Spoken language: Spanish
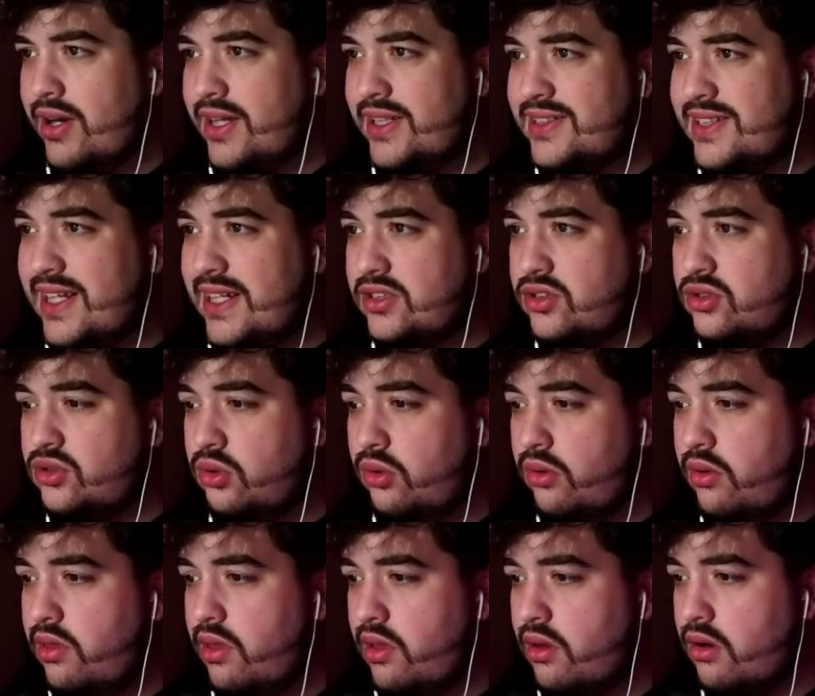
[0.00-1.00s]
Ahora está
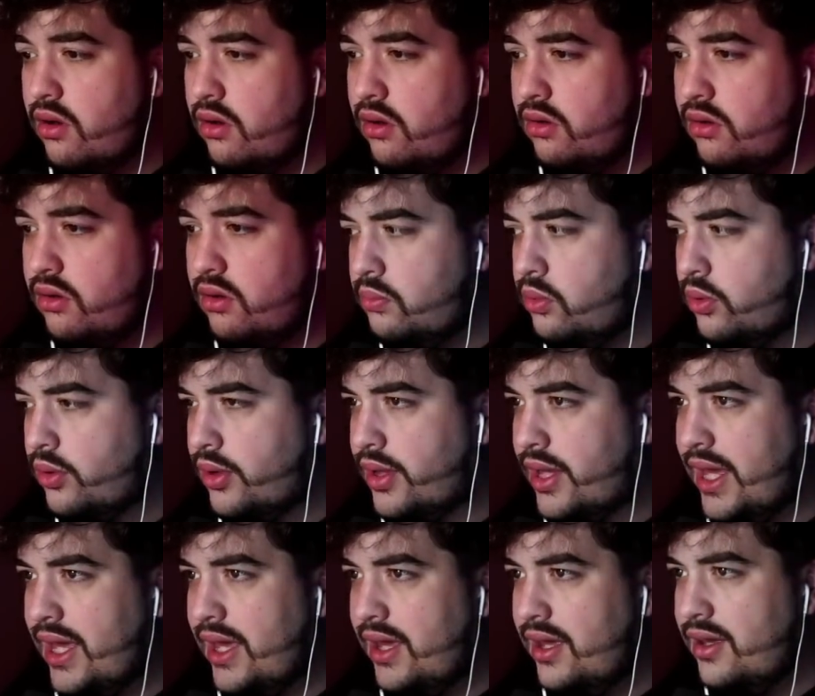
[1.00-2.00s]
sucio. ¿Por
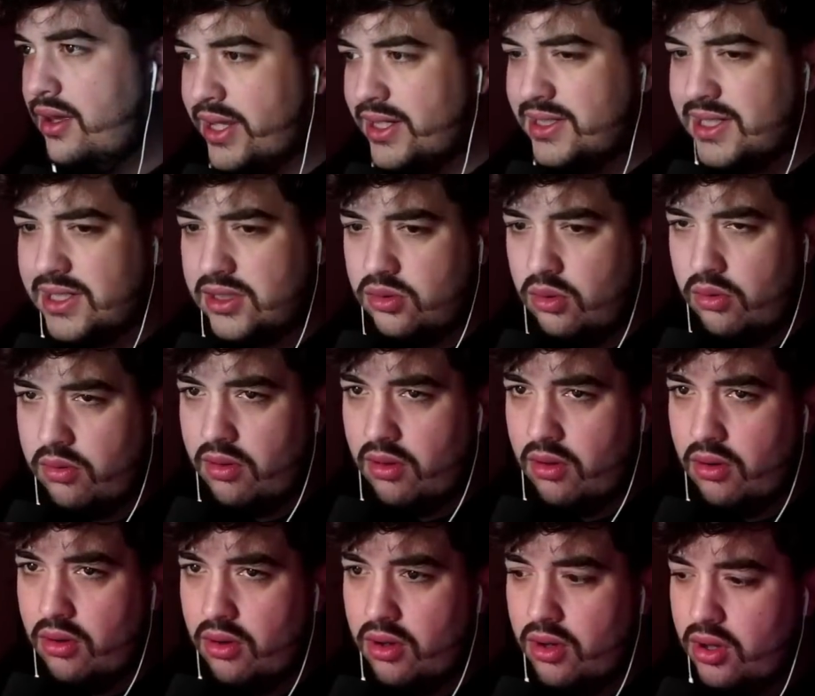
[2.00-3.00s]
qué? ¿Qué está
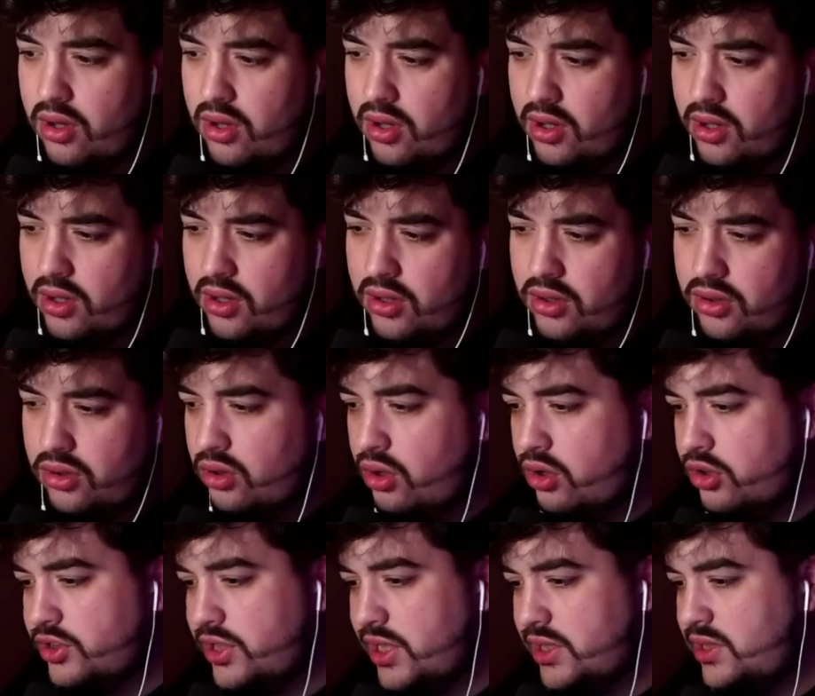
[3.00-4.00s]
sucio?
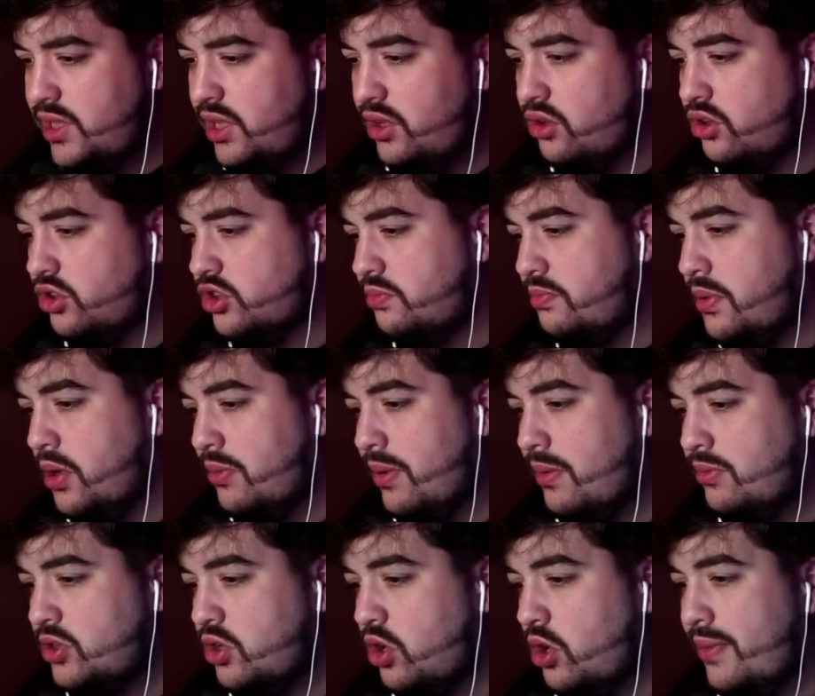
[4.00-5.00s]
No lo sé, chicos, pero
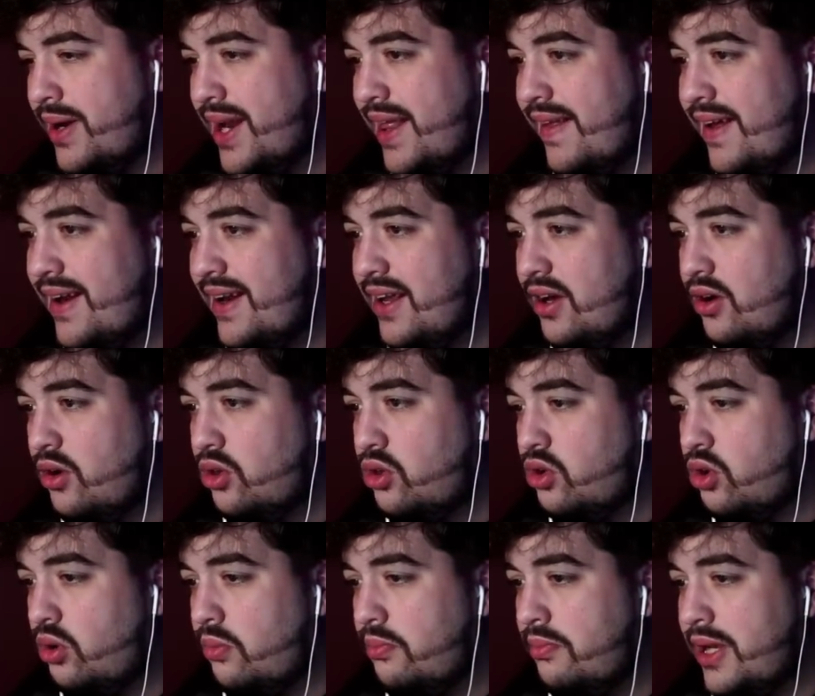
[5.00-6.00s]
vamos a volver a darle
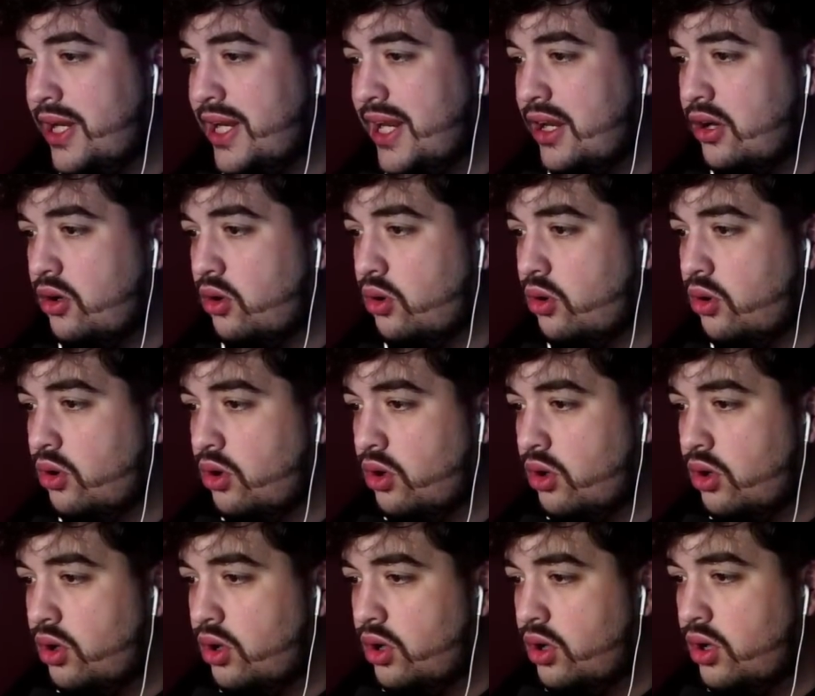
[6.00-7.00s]
otro veneno.
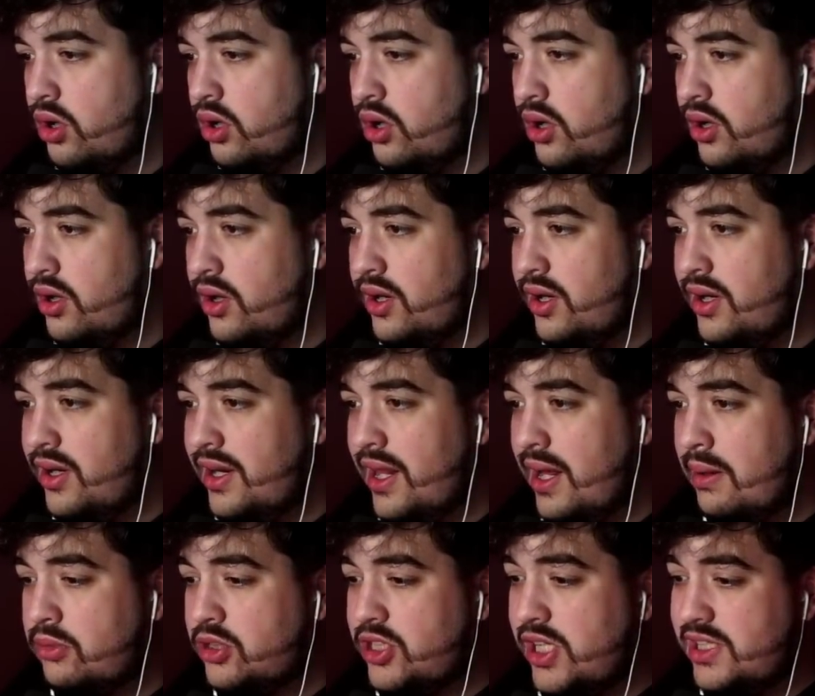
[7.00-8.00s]

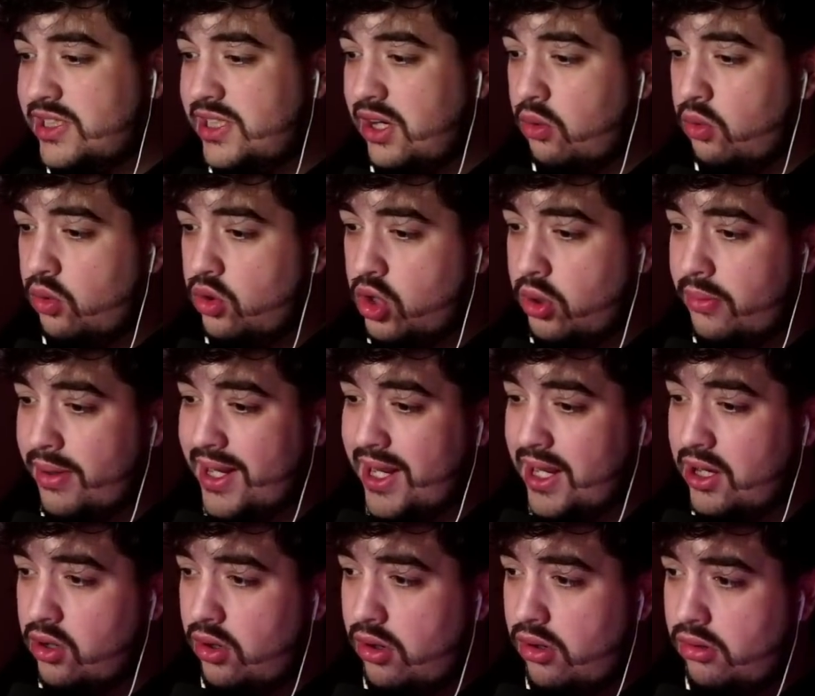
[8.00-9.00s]
Le damos el segundo
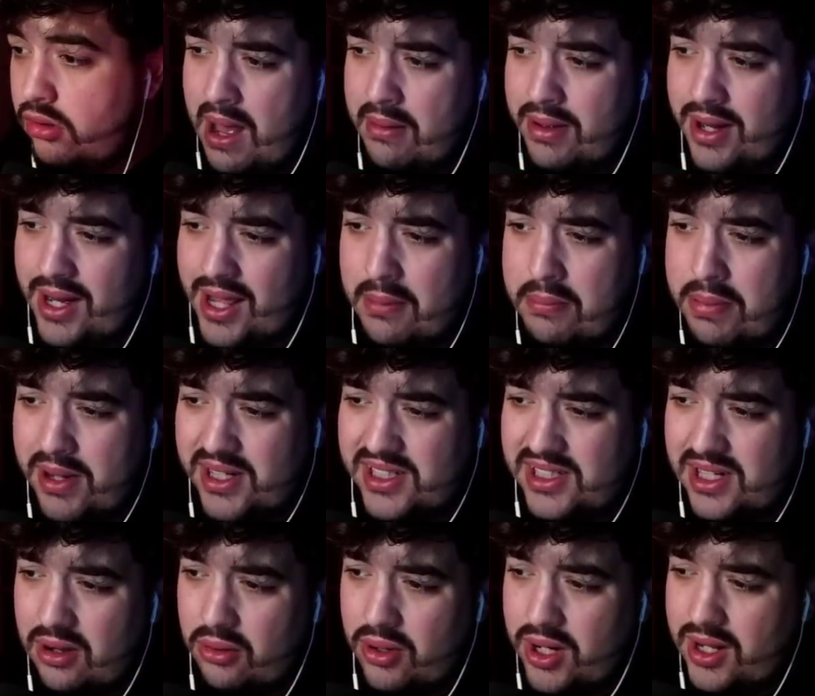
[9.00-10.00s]
veneno. A ver qué
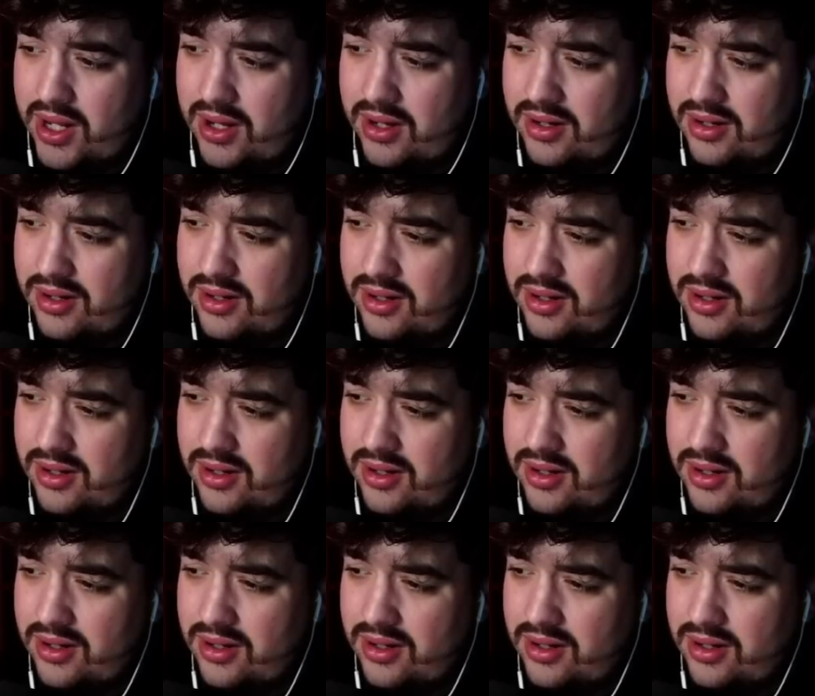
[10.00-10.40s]
pasa ahora.